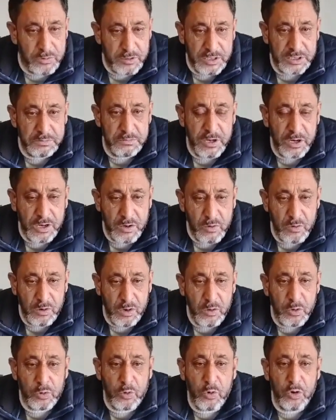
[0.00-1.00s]
मैं इसमें
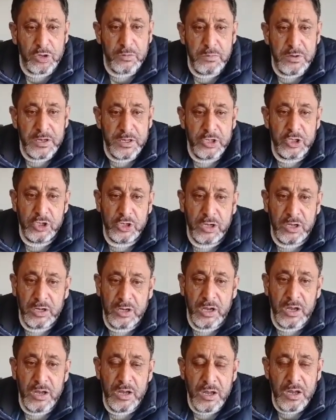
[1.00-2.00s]
वेरीफाई करूँगा
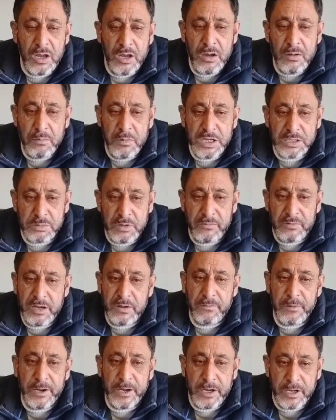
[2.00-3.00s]
किस हद तक ये
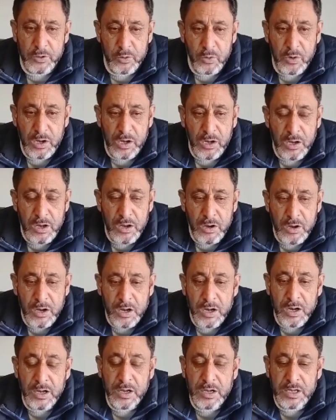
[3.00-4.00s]
सच है
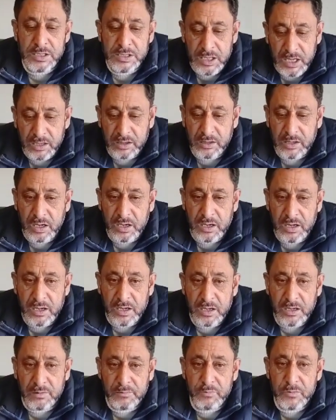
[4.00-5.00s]
और उसके
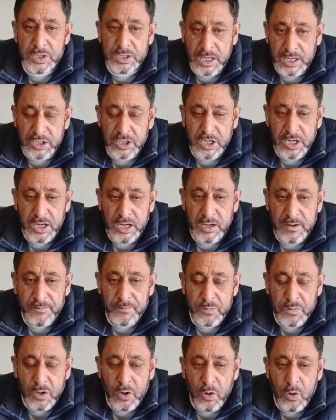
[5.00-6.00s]
बाद जो भी कानूनी
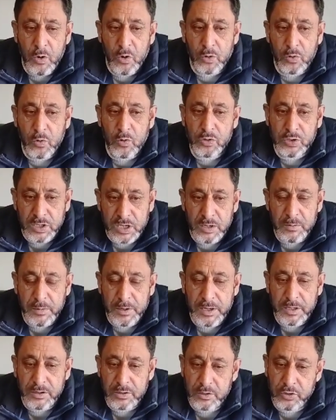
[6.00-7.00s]
कार्रवाई होगी वो
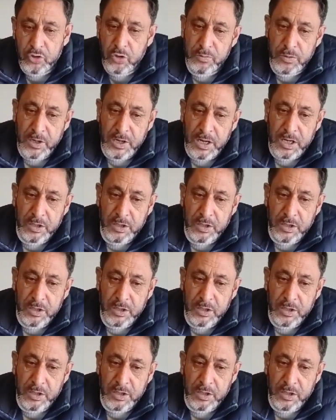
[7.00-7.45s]
अमल में लाई